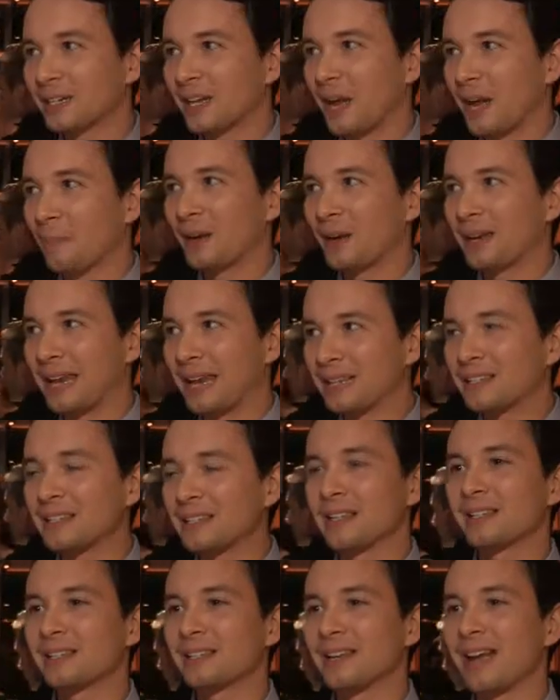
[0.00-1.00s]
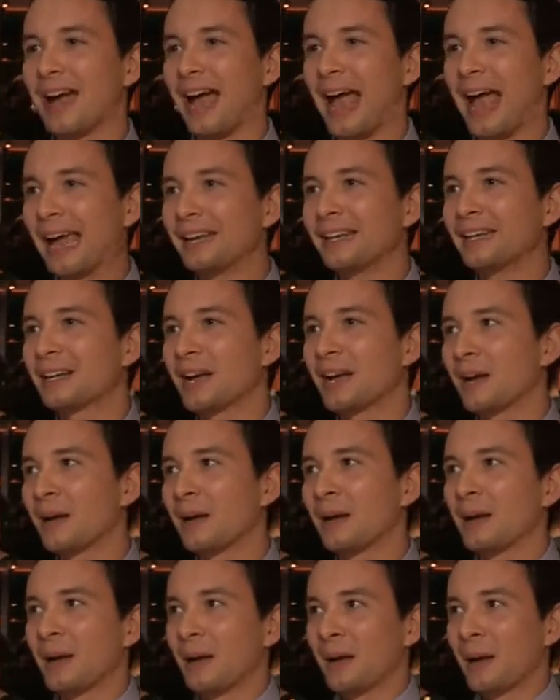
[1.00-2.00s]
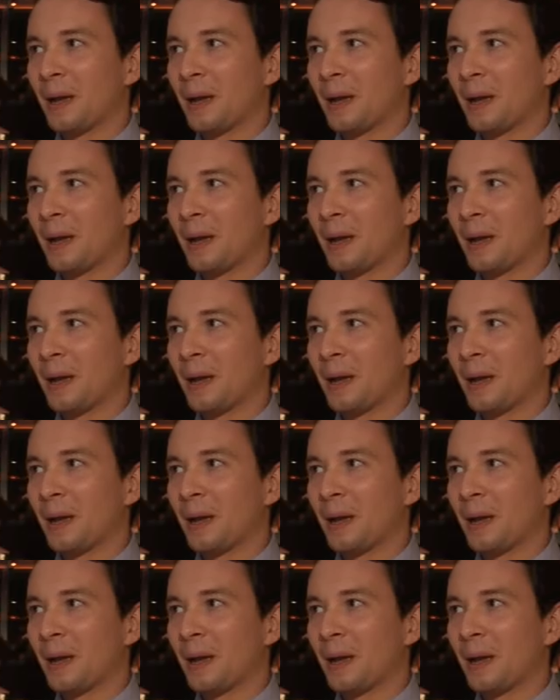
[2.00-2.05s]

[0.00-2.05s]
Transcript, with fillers: Ich habe letztes Jahr einiger